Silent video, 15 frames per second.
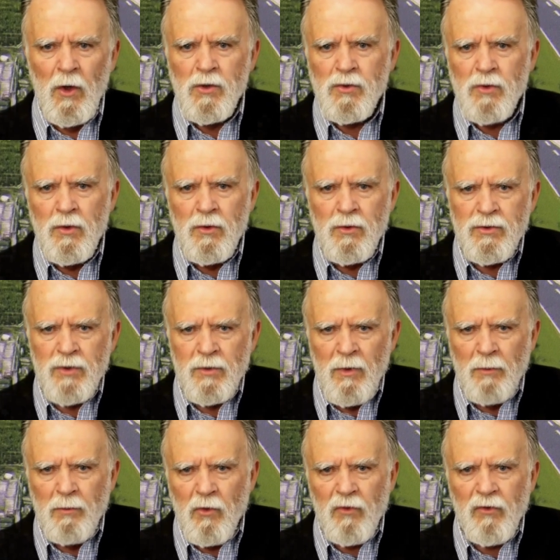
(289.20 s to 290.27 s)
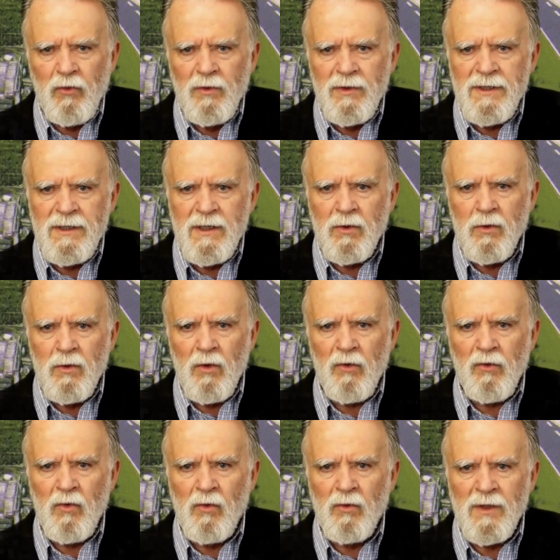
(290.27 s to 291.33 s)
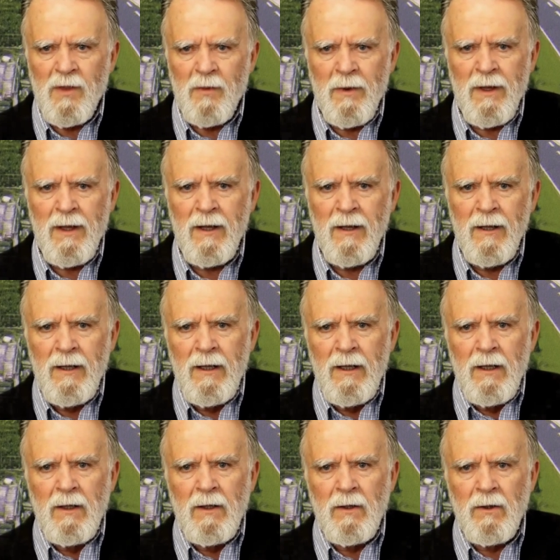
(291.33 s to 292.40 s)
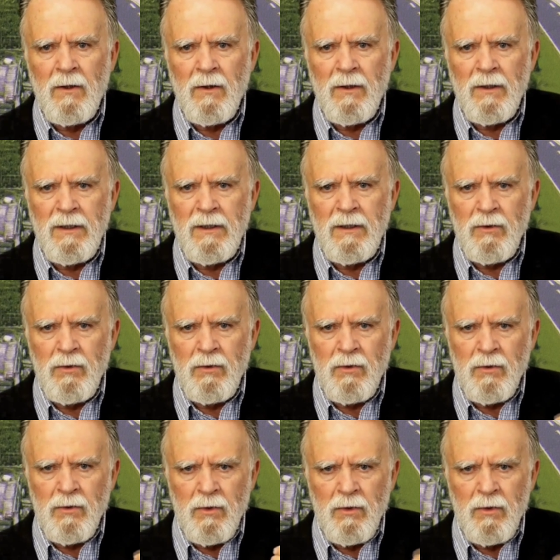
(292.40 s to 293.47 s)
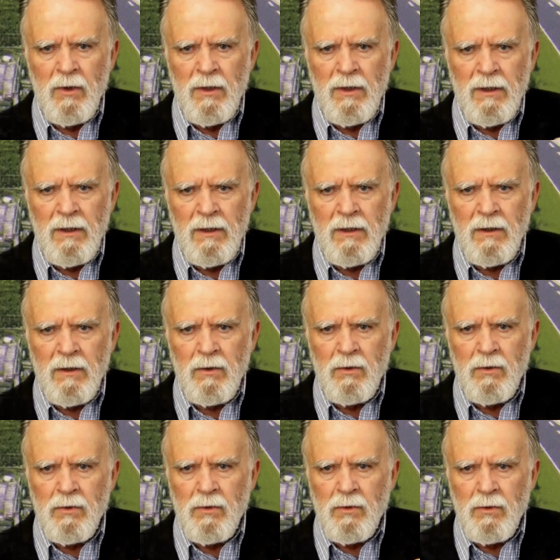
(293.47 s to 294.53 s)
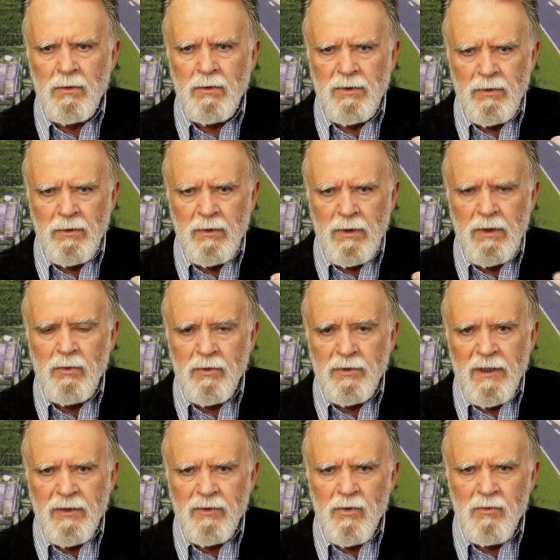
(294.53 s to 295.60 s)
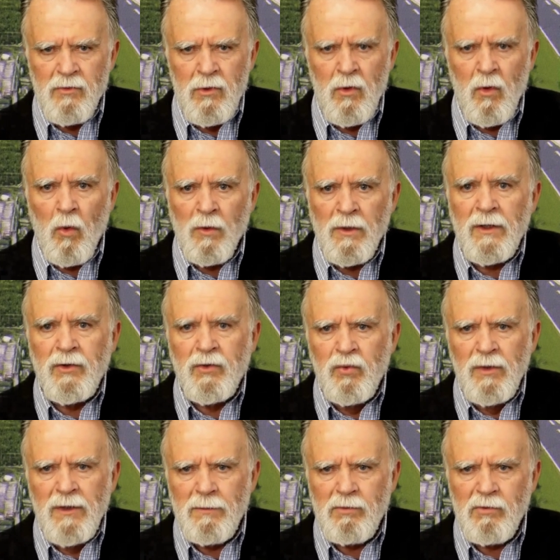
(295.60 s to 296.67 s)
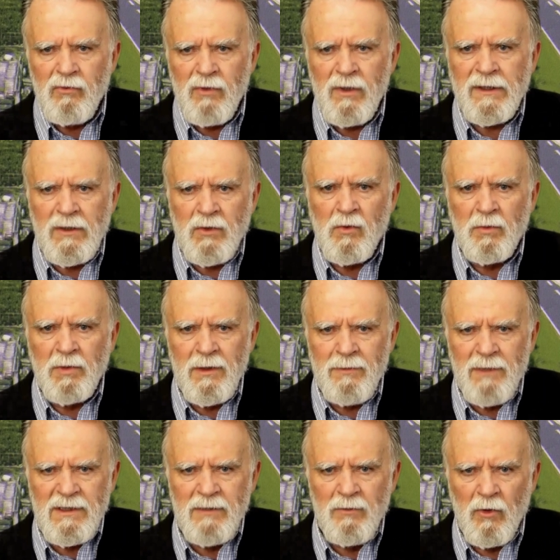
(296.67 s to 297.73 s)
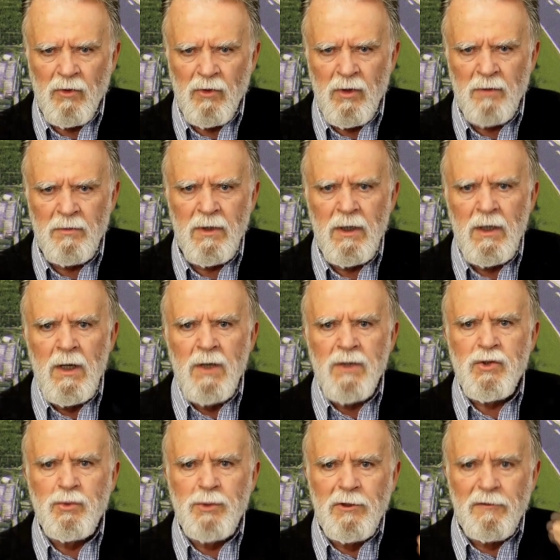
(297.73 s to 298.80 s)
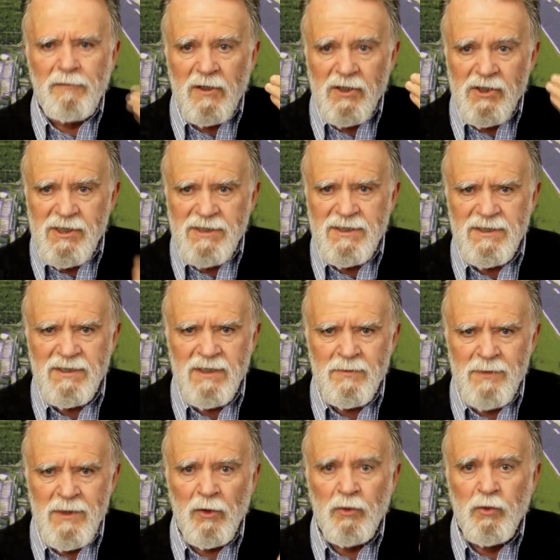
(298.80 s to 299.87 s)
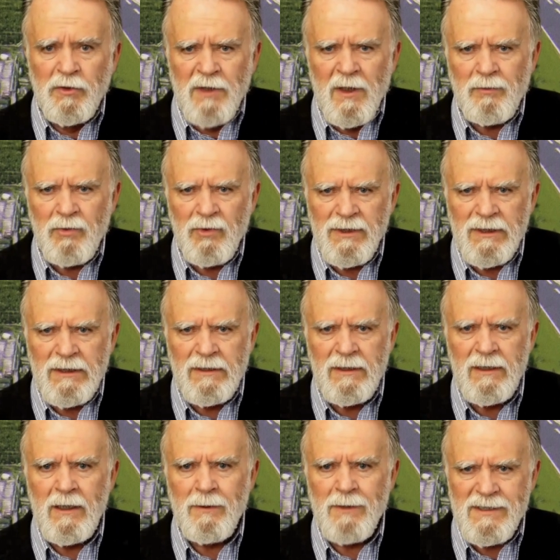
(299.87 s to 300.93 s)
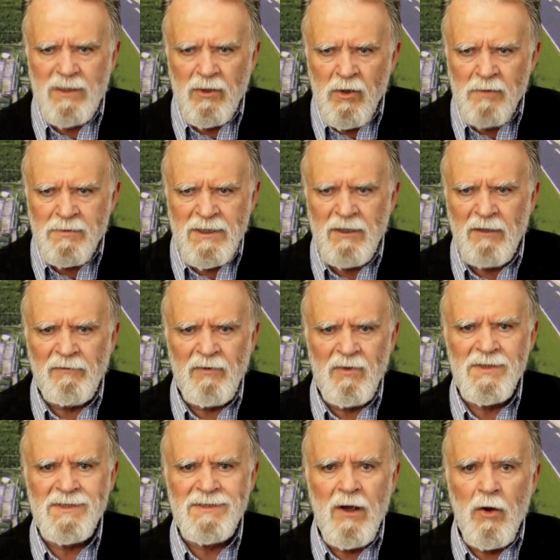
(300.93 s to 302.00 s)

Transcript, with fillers: euh, seulement pour souligner que lorsqu'on est maire euh, et, euh, et, une tête de bulle, on a tous les pouvoirs, y compris, m'a dit mon homme, celui de faire chier ses ennemis en toute impunité. Et eh ben c'est comme ça en France, il n'y